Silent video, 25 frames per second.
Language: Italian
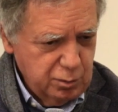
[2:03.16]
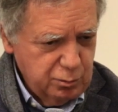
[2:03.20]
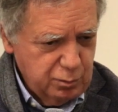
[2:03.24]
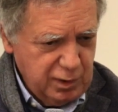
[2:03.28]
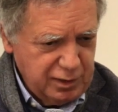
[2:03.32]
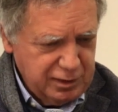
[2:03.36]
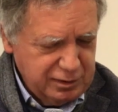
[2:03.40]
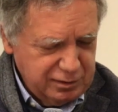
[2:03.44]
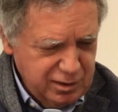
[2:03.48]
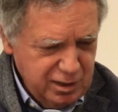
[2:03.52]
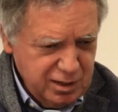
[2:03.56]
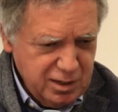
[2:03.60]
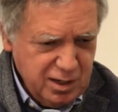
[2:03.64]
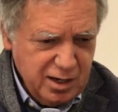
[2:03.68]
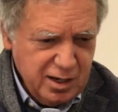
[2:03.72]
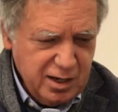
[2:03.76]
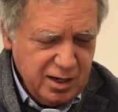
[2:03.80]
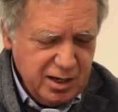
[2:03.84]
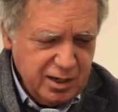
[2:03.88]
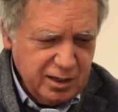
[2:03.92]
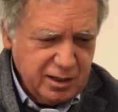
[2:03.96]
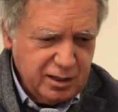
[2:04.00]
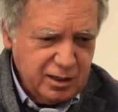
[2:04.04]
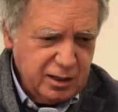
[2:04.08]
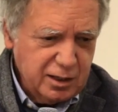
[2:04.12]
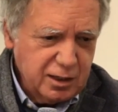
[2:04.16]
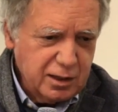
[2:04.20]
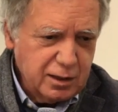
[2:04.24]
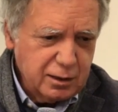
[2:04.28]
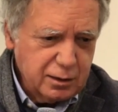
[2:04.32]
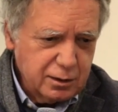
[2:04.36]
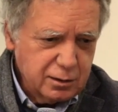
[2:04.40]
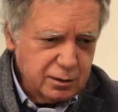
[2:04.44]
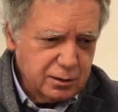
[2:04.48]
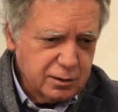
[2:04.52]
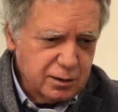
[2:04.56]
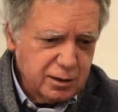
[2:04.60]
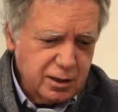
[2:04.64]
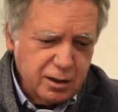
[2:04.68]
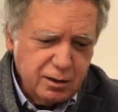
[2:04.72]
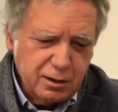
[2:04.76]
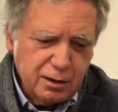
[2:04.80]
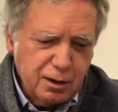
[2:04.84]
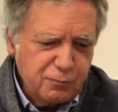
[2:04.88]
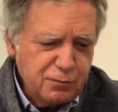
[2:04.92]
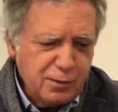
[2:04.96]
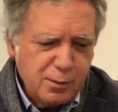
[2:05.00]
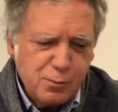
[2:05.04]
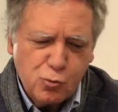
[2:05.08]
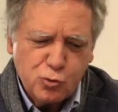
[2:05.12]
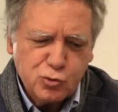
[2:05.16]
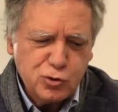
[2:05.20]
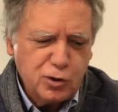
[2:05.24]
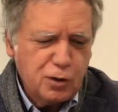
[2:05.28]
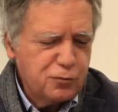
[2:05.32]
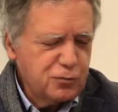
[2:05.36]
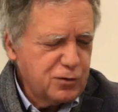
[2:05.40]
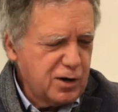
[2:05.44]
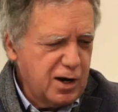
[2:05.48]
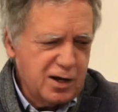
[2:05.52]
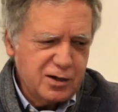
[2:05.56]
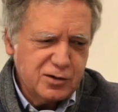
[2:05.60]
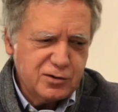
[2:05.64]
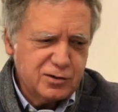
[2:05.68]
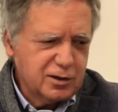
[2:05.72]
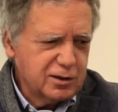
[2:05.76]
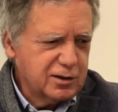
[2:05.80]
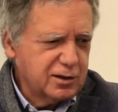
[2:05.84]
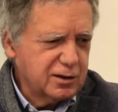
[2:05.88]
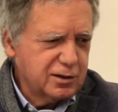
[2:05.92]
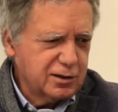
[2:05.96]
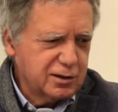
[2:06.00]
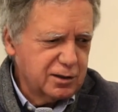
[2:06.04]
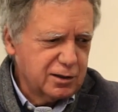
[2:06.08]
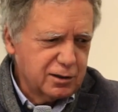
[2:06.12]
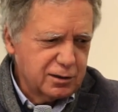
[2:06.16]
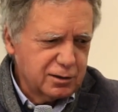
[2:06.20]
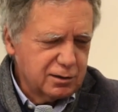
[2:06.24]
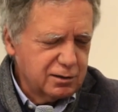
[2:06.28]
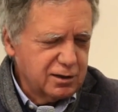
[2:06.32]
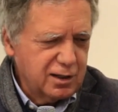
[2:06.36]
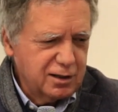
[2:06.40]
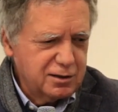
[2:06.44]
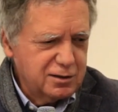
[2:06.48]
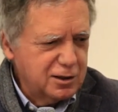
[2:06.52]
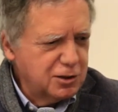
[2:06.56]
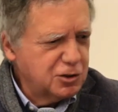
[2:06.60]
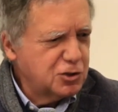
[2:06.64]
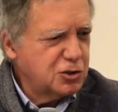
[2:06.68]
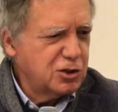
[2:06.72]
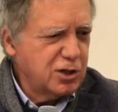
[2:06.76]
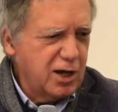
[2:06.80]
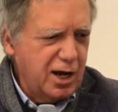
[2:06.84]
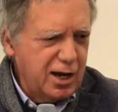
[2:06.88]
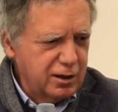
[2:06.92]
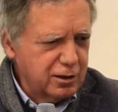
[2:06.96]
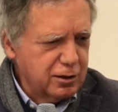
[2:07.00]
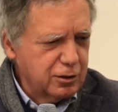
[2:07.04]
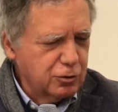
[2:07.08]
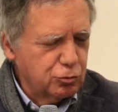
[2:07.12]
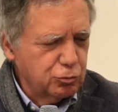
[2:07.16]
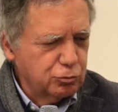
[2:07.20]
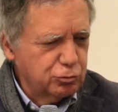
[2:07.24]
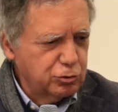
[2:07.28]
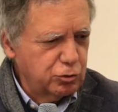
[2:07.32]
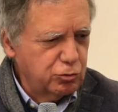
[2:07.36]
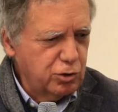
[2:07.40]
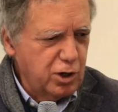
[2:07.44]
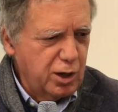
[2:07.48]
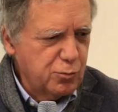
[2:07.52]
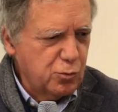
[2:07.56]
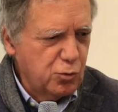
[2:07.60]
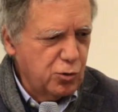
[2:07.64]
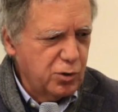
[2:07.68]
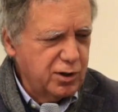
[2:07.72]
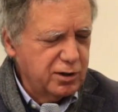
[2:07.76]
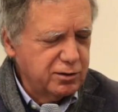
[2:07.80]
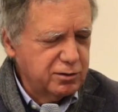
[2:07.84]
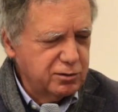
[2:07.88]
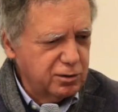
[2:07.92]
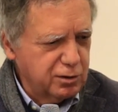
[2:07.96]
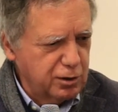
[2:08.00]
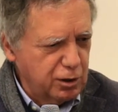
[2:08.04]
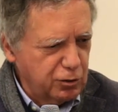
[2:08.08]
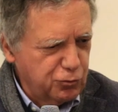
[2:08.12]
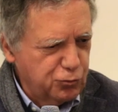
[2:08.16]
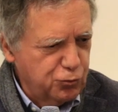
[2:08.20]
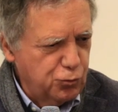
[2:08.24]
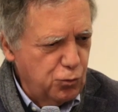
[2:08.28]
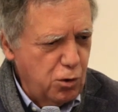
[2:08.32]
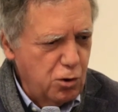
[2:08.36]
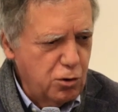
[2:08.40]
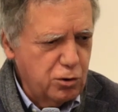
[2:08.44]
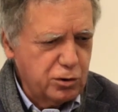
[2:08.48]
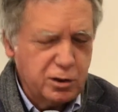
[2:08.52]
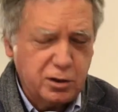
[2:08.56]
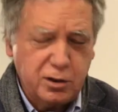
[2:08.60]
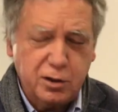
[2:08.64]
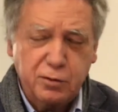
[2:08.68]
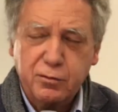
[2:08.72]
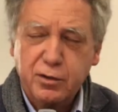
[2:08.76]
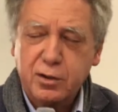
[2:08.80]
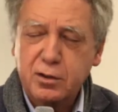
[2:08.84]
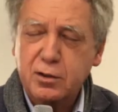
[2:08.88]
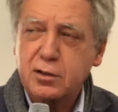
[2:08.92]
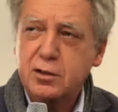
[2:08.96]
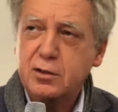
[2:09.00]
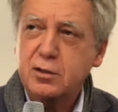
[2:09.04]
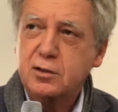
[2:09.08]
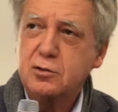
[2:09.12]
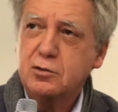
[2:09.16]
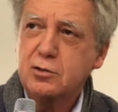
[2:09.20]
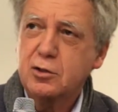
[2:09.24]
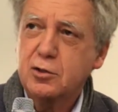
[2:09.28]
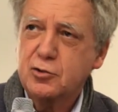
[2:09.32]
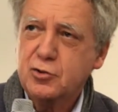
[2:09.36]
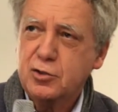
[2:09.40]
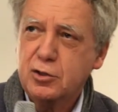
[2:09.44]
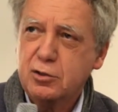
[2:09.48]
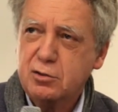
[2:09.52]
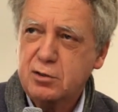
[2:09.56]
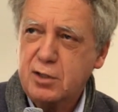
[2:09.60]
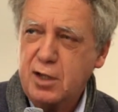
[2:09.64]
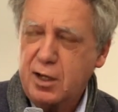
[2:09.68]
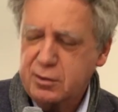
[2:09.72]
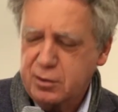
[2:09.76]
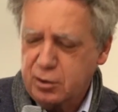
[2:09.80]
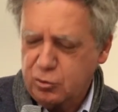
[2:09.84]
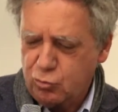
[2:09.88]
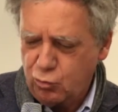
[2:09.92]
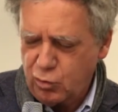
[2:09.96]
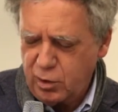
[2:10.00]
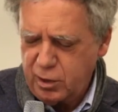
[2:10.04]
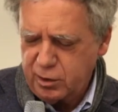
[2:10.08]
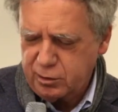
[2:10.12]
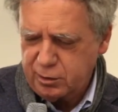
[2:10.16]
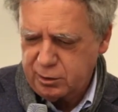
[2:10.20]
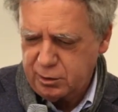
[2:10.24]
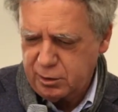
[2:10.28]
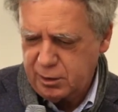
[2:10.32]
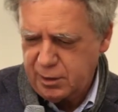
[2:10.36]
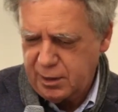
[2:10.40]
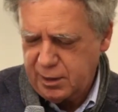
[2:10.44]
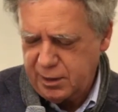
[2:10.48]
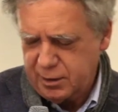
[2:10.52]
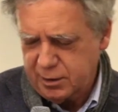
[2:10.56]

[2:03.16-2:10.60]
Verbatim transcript: Ma l'idea è che eh, è la famosa frase che, che, da dieci anni continuiamo a tirar fuori, che venne intercettata durante